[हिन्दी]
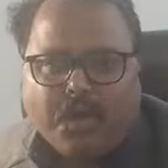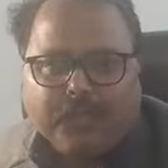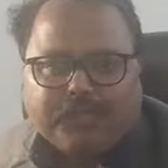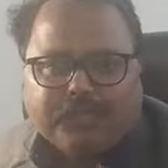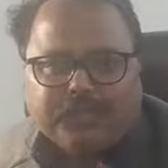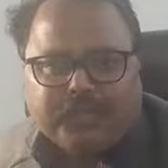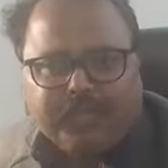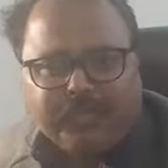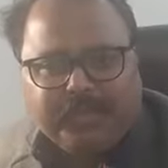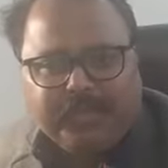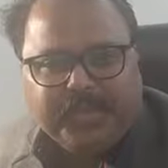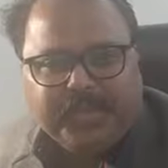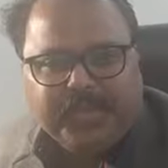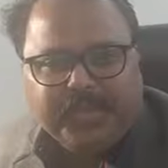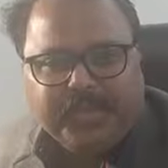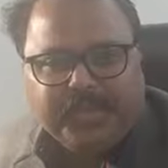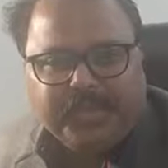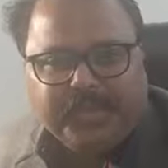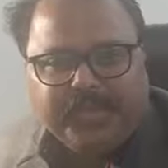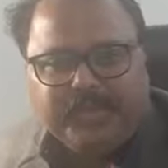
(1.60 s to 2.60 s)
ऑप्शन बी
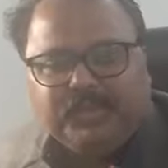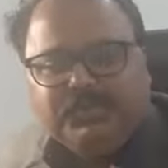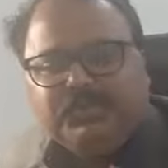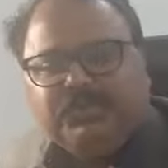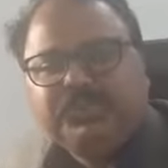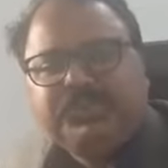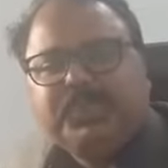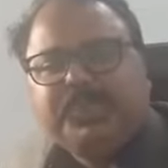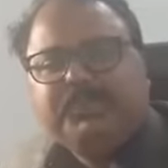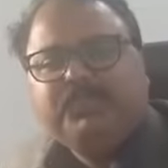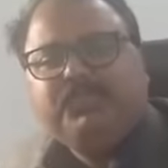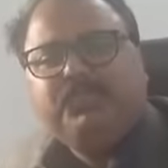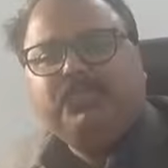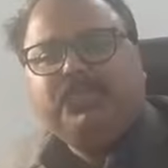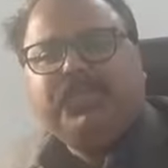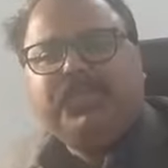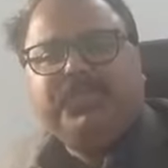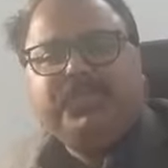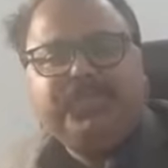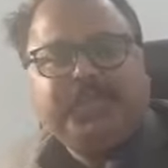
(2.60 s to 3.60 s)
न्यूज की पूरी